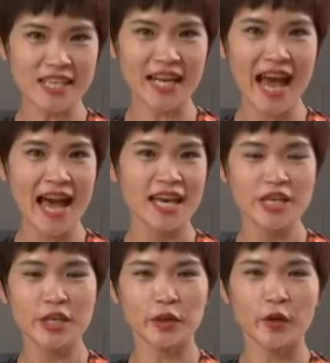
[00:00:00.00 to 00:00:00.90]
Trần Nga.
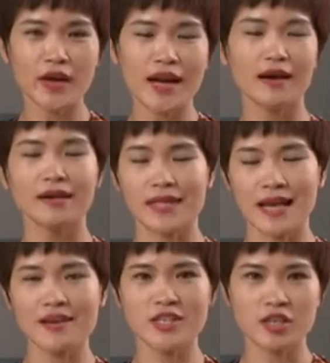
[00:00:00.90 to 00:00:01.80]
Hiện tôi đang ở tại
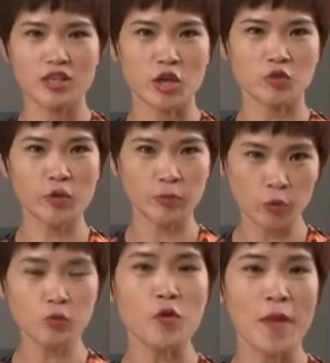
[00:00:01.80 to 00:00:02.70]
cơ sở sản xuất
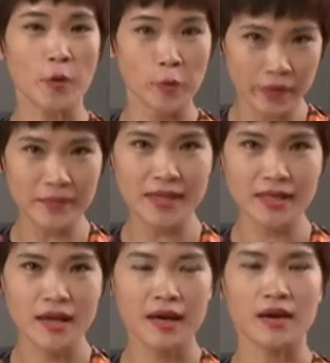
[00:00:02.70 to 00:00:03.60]
bún của bà Nguyễn Bính.
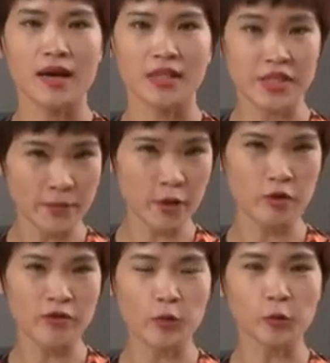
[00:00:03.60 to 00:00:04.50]
À, xin mời quý
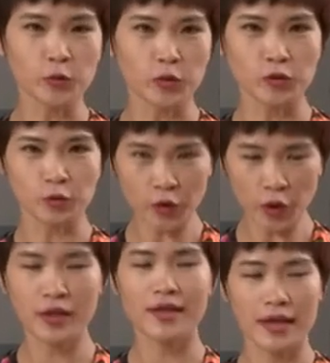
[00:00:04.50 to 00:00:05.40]
vị cùng chúng
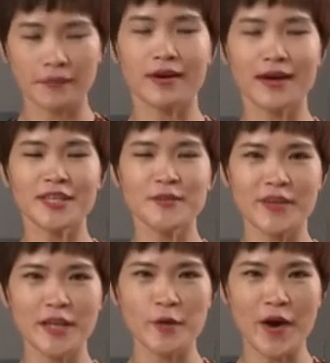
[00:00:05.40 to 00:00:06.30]
tôi gặp gỡ các nhân vật
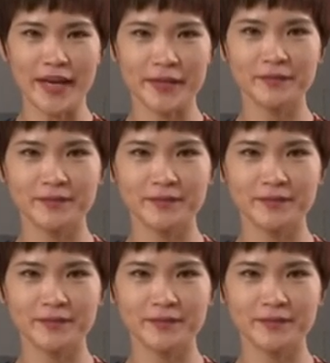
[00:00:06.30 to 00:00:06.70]
liên quan ạ.